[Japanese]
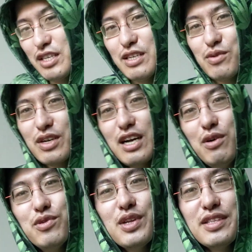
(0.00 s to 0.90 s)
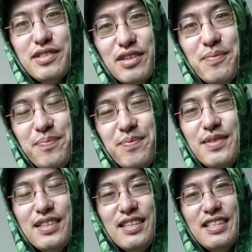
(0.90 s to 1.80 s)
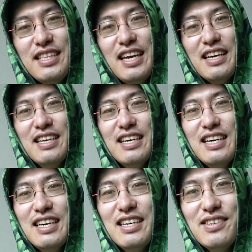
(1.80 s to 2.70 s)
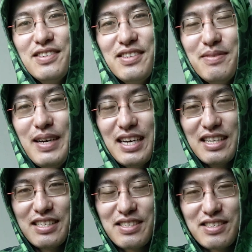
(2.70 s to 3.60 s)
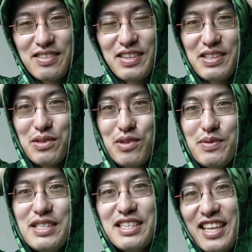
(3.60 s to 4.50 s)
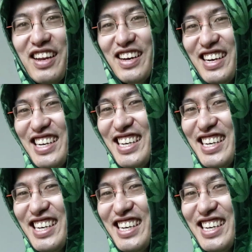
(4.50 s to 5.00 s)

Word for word: 的にこれ家宝なんですよ。で、あのー、まあ、そんなことはどうでもいいんですけど